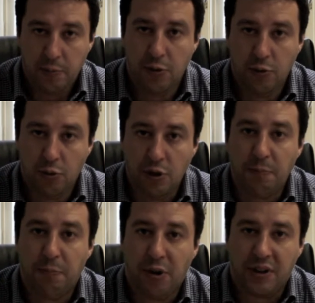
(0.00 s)
più
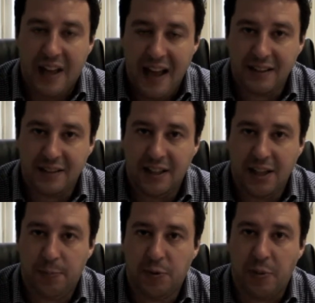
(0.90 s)

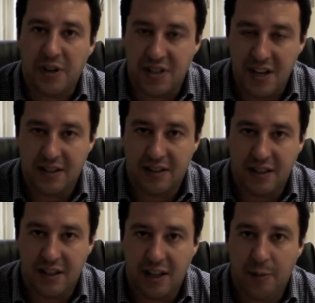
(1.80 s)
importante, più
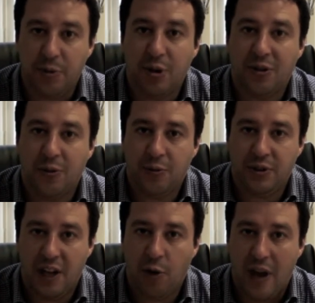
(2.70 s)
presente e più
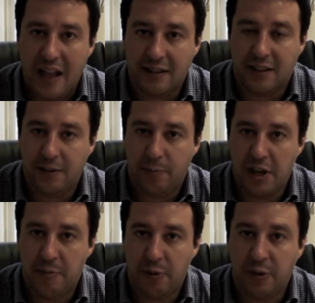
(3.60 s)
dialogante di
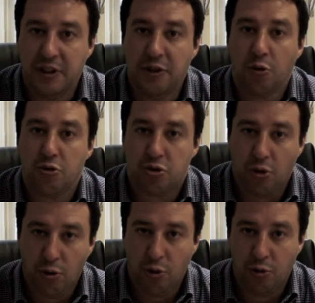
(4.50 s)
prima. Quindi non
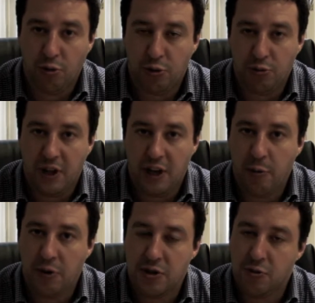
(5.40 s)
solo non
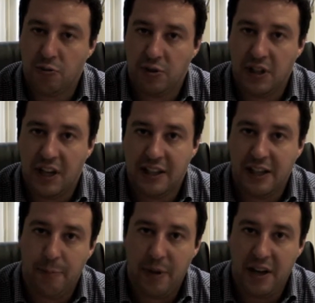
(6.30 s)
chiuderemo nessuno dei
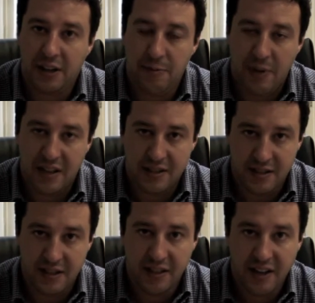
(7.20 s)
canali aperti, ma
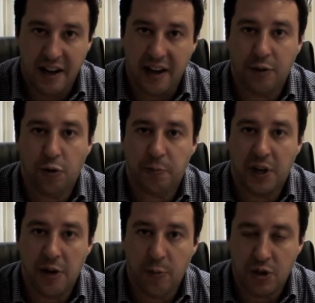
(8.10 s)
anzi
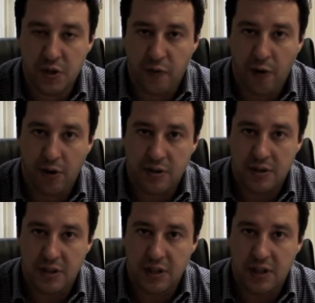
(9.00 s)
raddoppieremo gli
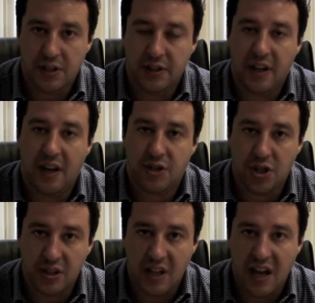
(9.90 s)
sforzi nella
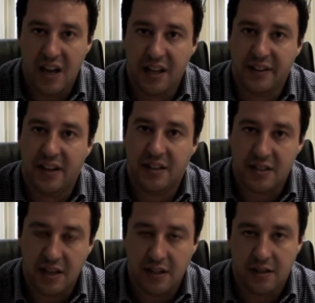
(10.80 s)
città, nelle
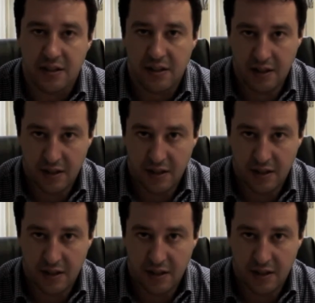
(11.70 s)
sedi,